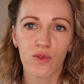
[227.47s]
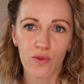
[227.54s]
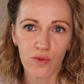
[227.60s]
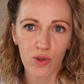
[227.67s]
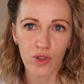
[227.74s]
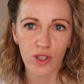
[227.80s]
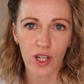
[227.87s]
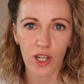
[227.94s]
Und
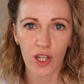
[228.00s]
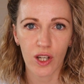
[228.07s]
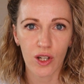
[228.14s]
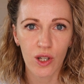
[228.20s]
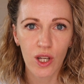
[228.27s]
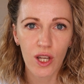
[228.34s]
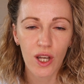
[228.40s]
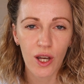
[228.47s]
von daher,
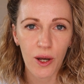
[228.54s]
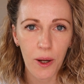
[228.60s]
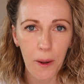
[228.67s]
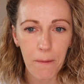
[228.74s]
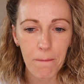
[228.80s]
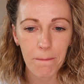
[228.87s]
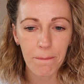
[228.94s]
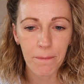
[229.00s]

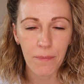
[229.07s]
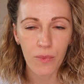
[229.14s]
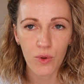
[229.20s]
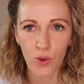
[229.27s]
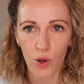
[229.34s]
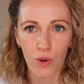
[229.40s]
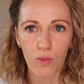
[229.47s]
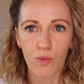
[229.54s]
ähm,
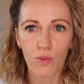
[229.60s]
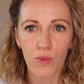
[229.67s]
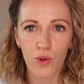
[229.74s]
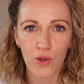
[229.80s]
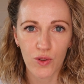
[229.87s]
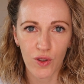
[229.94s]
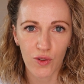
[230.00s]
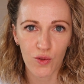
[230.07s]
ja,
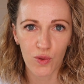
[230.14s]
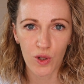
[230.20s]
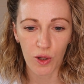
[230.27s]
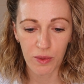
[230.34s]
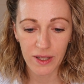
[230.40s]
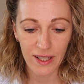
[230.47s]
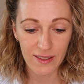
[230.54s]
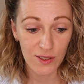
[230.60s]
ist das so,
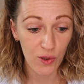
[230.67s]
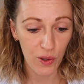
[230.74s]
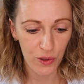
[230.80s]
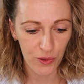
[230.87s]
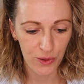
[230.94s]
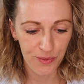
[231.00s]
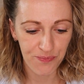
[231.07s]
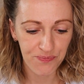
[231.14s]
glaube ich, ganz in
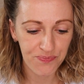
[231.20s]
Ordnung.